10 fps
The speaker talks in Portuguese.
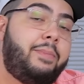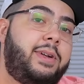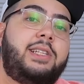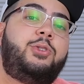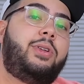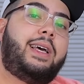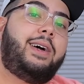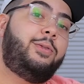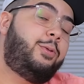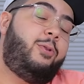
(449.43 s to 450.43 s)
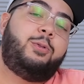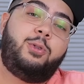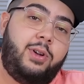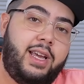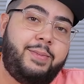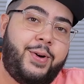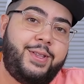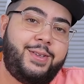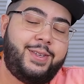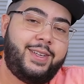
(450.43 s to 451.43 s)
é para adicionar um controle remoto.